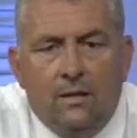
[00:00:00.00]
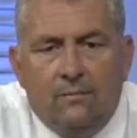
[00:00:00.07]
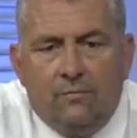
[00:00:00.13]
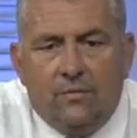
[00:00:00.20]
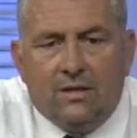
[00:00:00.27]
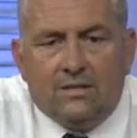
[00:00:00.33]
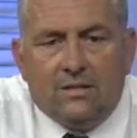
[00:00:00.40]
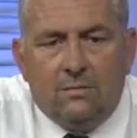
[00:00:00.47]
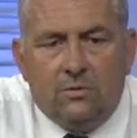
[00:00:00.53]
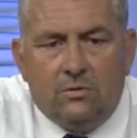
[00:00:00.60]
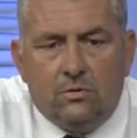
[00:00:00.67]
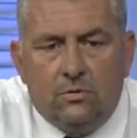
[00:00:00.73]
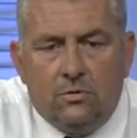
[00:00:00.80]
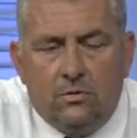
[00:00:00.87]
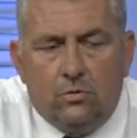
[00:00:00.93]
nasıl
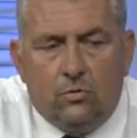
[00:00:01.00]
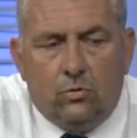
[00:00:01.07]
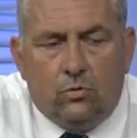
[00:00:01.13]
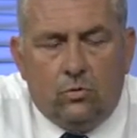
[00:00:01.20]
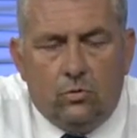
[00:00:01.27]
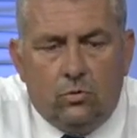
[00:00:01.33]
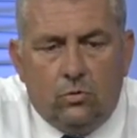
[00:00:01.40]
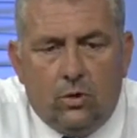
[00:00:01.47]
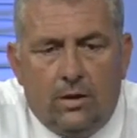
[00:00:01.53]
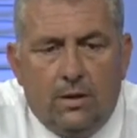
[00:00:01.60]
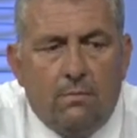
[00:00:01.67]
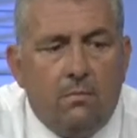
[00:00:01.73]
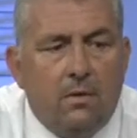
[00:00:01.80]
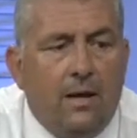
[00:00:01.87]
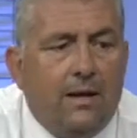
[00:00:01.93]
bir
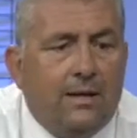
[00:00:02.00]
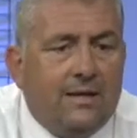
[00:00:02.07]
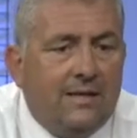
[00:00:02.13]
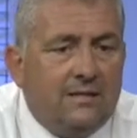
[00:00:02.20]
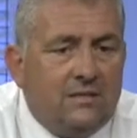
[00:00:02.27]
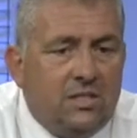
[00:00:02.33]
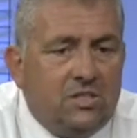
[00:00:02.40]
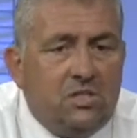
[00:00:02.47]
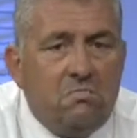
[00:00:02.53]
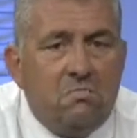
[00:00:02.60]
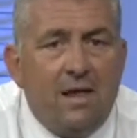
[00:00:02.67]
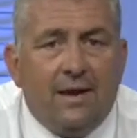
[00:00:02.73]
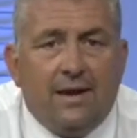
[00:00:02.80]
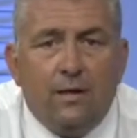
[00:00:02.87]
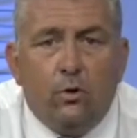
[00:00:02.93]
dönem? Erken
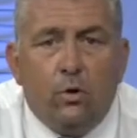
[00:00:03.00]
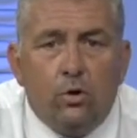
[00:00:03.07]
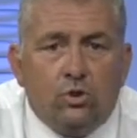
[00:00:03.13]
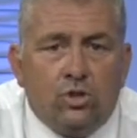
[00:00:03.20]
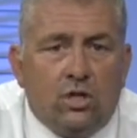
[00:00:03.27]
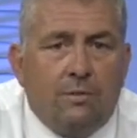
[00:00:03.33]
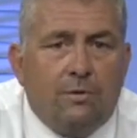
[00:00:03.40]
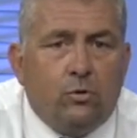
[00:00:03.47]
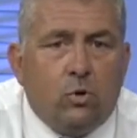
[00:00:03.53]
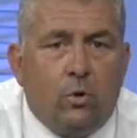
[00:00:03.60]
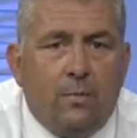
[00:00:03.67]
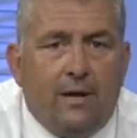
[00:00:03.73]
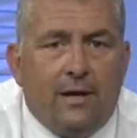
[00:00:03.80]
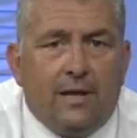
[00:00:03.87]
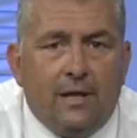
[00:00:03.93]
seçimle ilgili görüşlerini ben
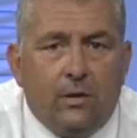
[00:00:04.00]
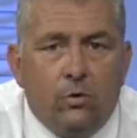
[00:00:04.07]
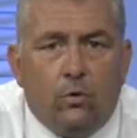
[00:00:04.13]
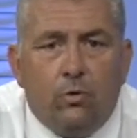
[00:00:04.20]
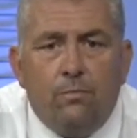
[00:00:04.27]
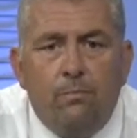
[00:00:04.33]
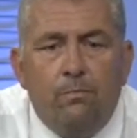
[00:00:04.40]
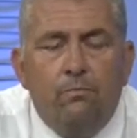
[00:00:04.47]
çok merak ediyorum.